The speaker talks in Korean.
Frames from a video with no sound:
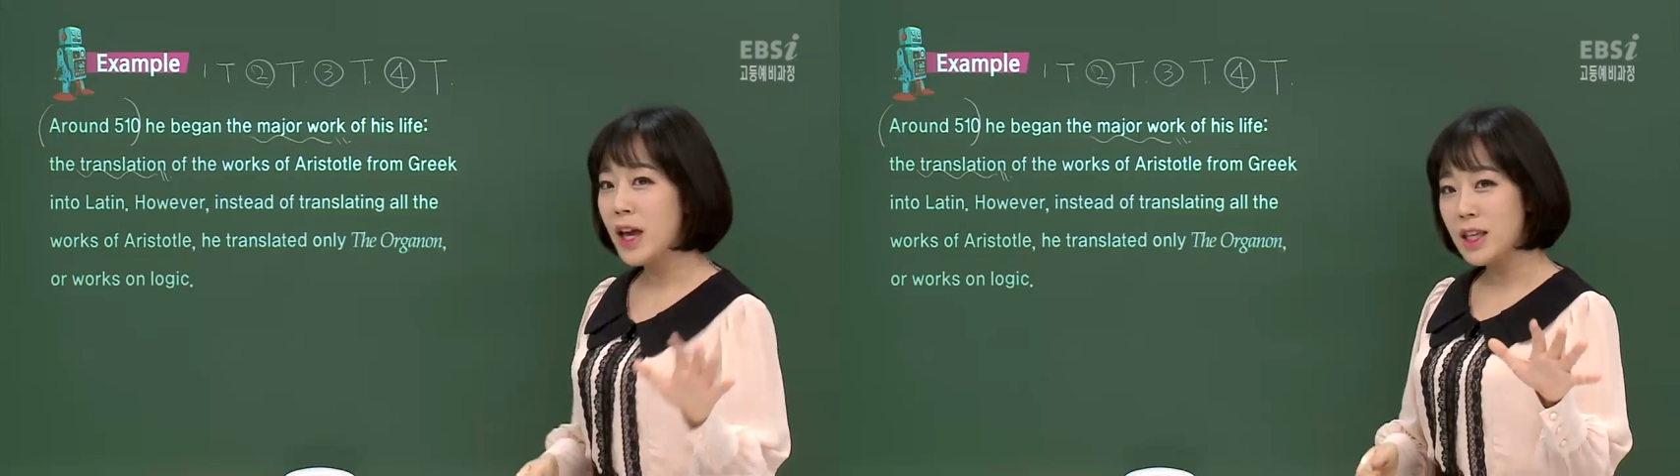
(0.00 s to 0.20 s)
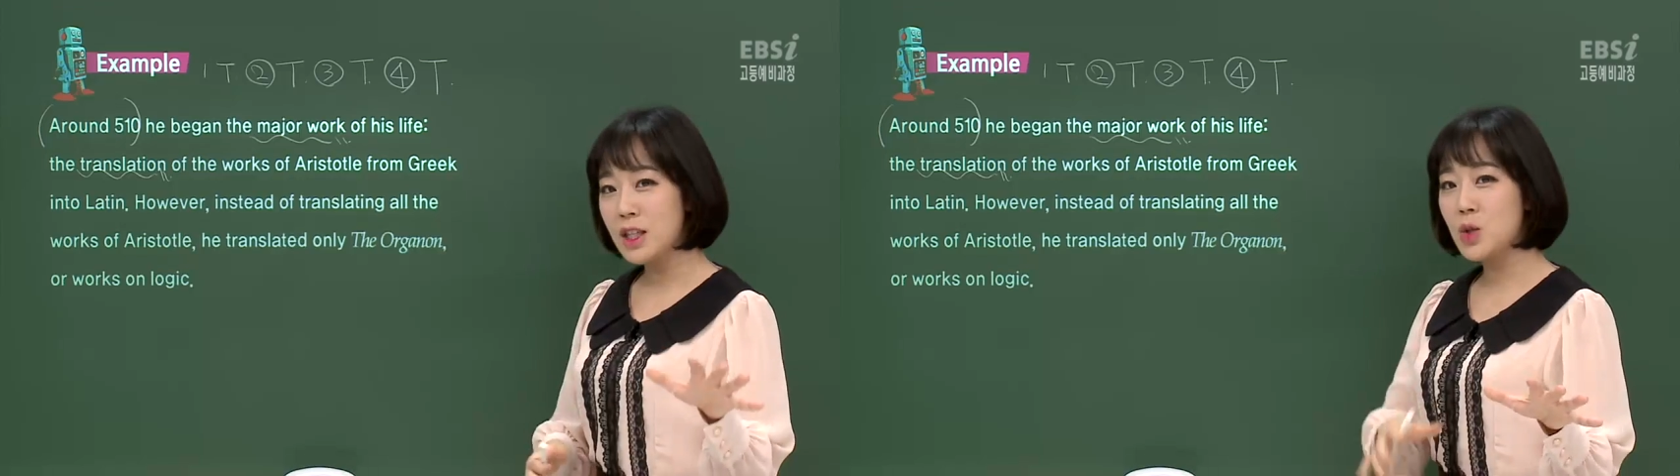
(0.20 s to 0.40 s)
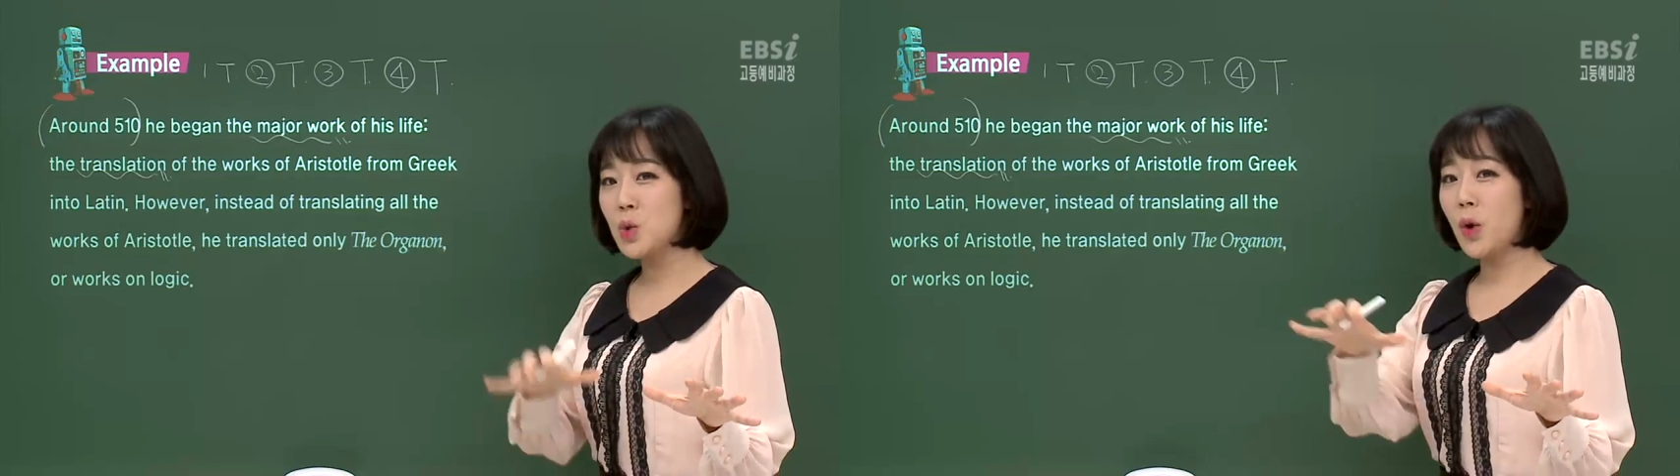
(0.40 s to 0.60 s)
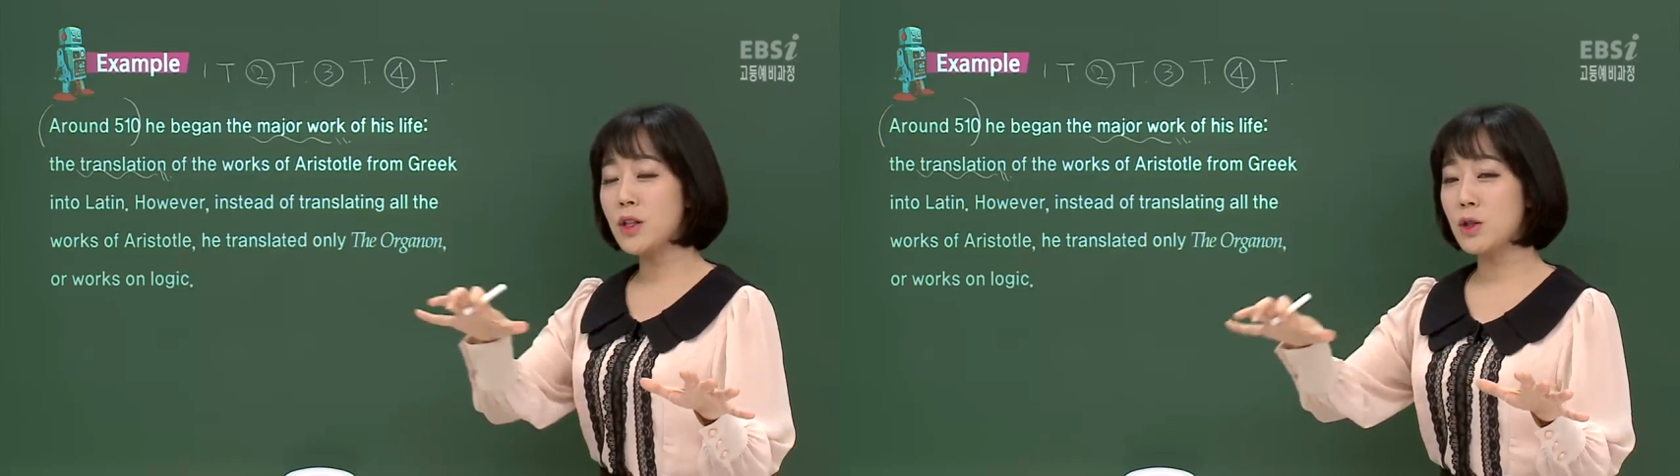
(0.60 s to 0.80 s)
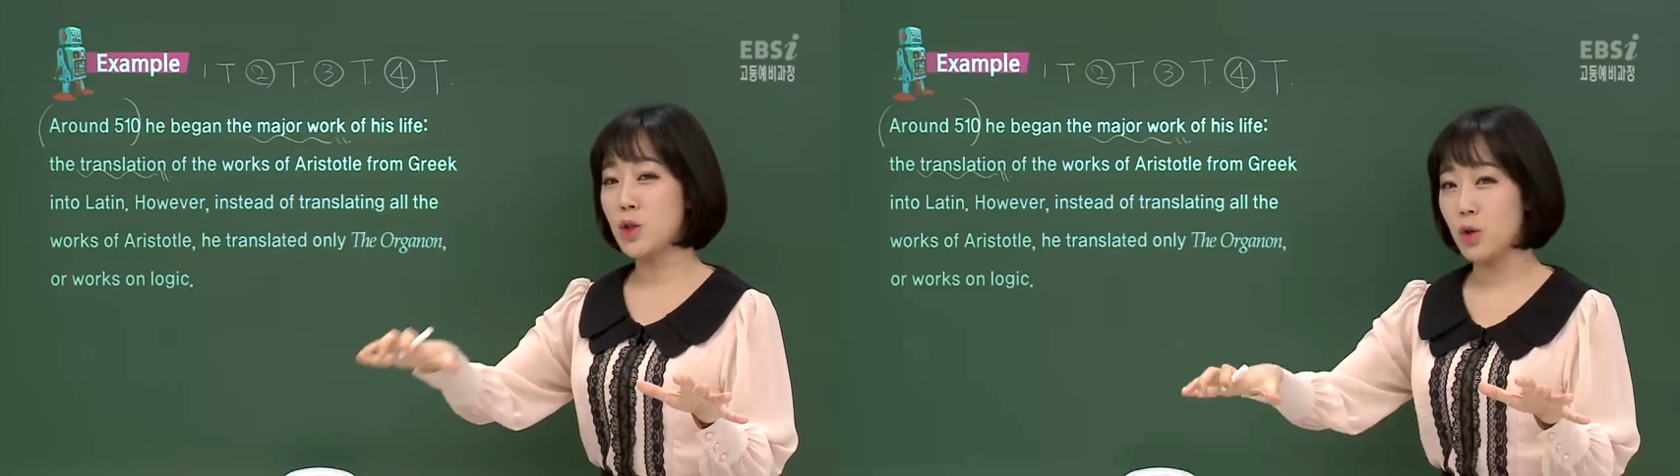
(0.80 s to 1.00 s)

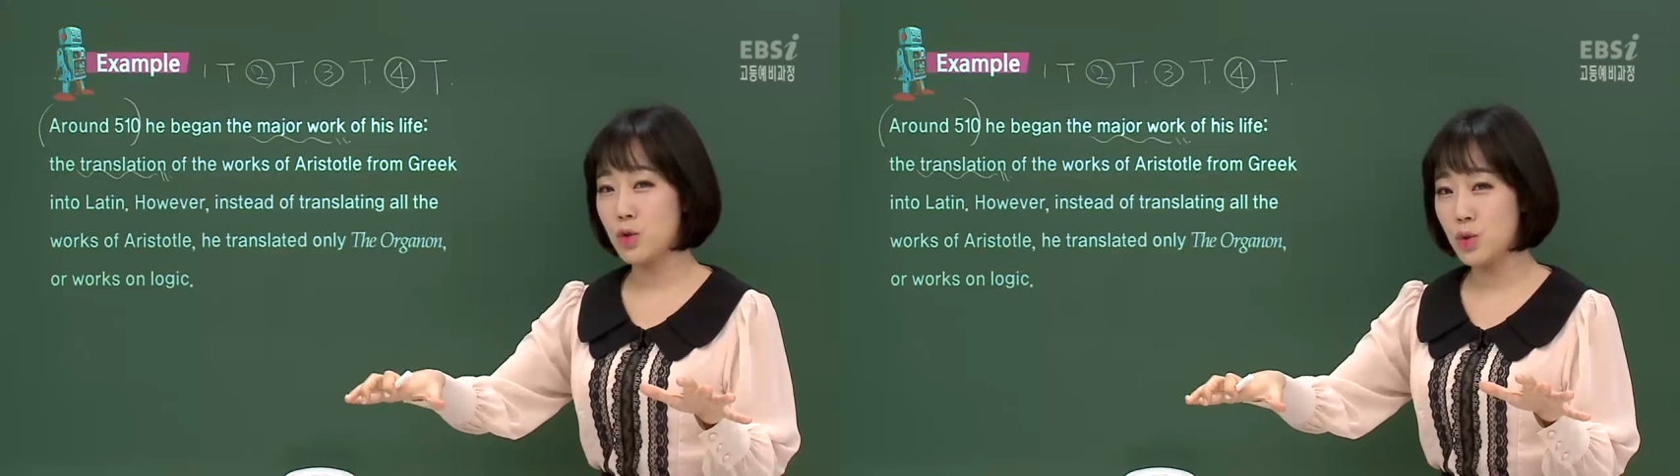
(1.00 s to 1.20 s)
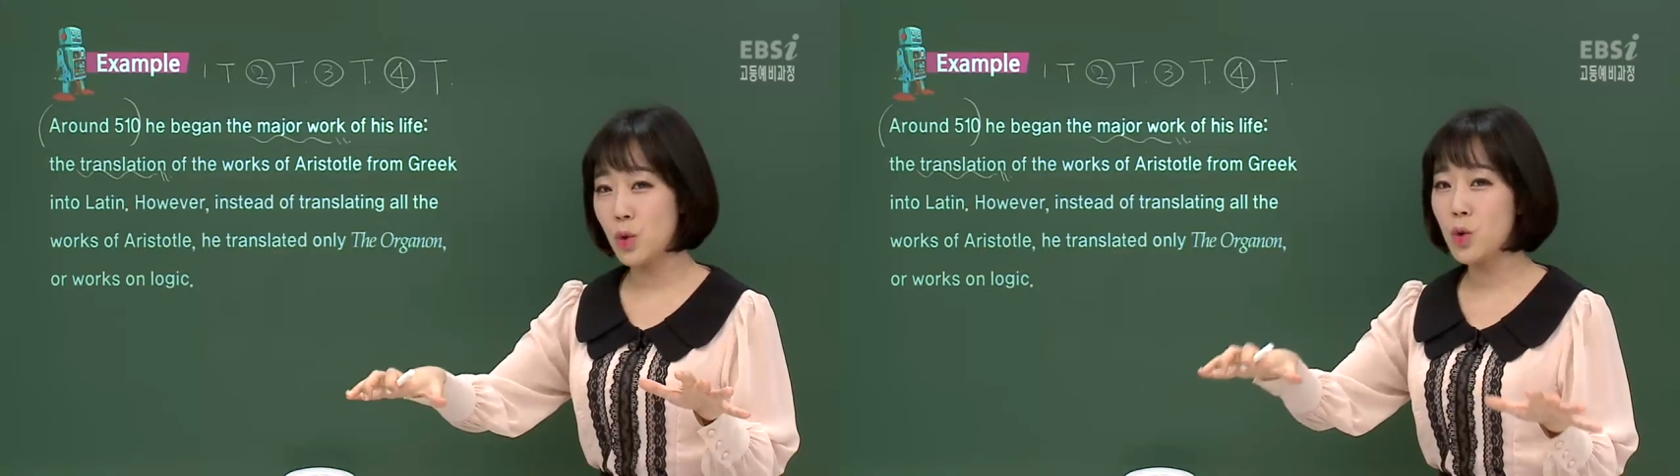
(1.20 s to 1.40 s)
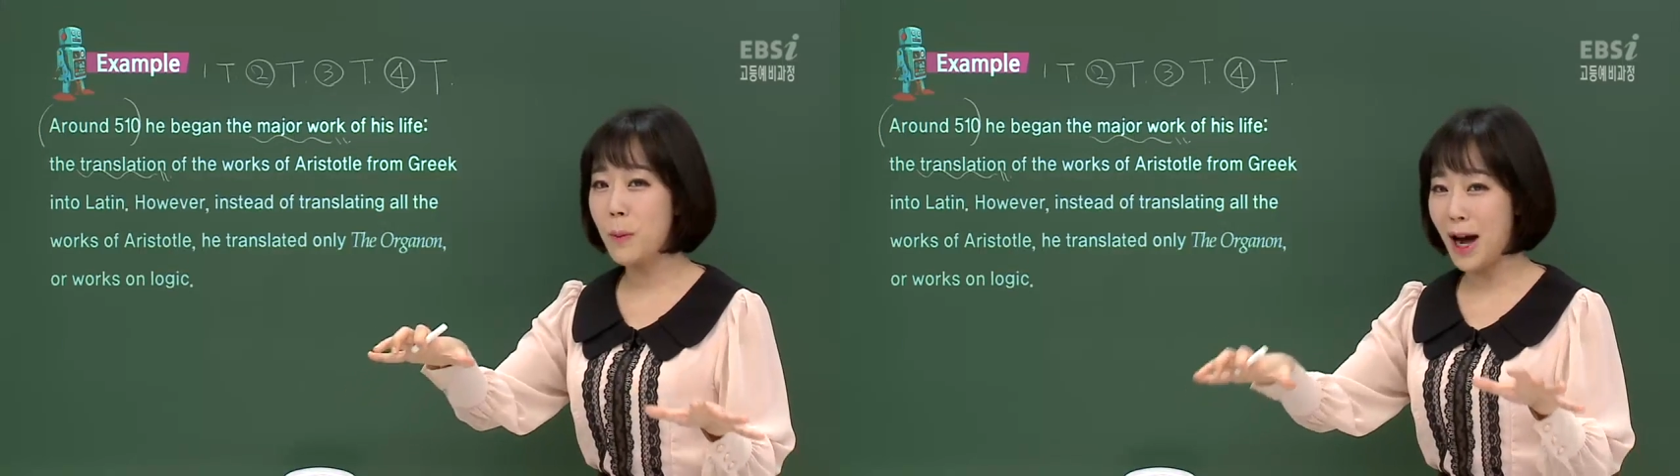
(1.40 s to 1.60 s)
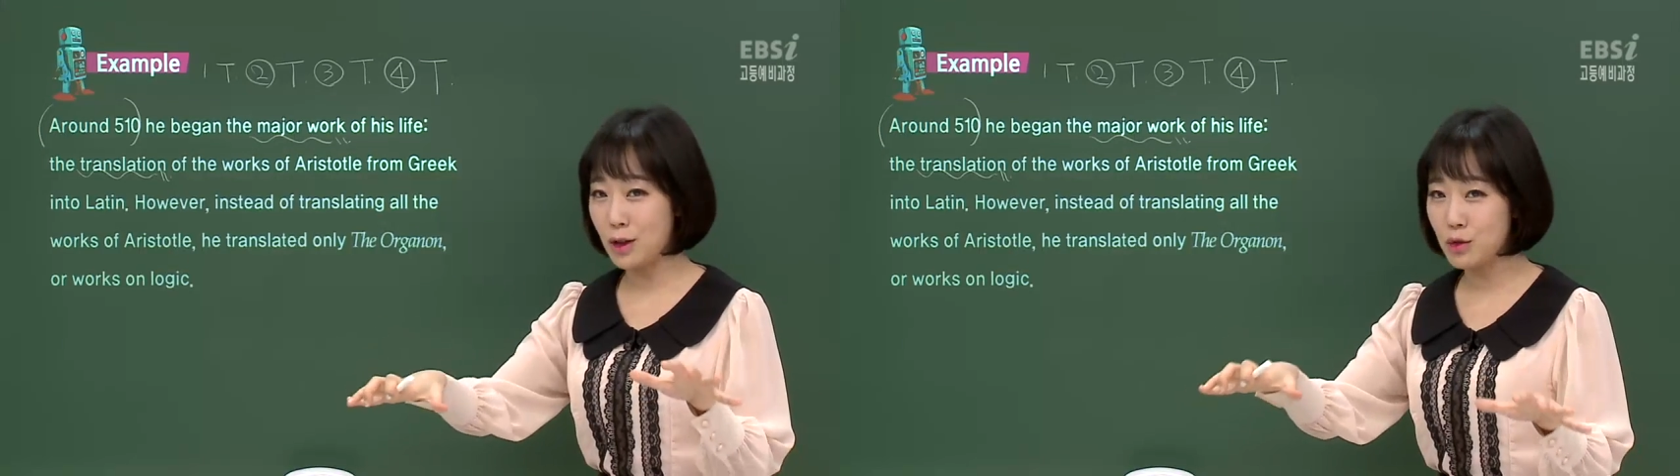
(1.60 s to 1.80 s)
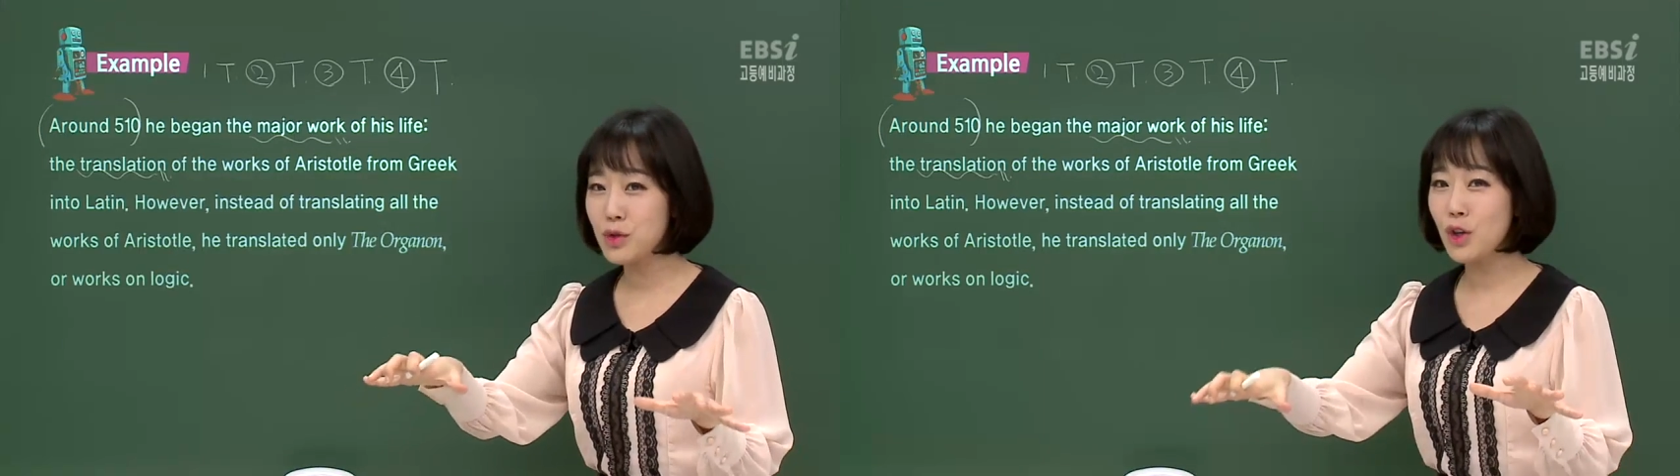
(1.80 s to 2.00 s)
이쪽에서 저쪽으로
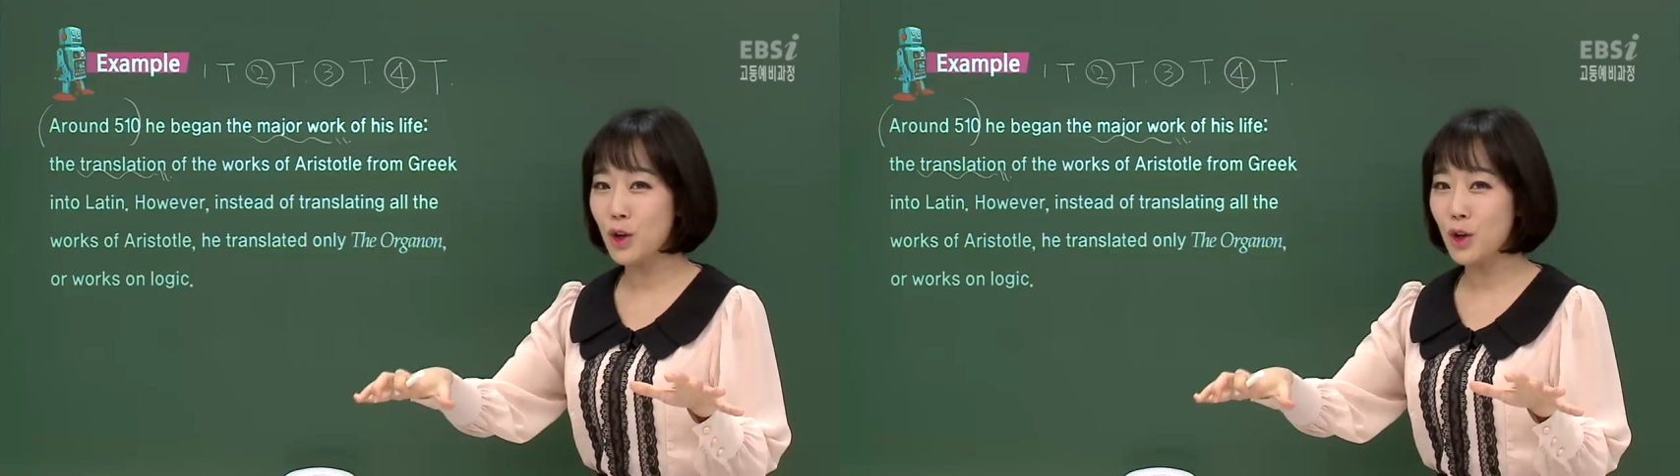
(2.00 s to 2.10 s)
바꾸는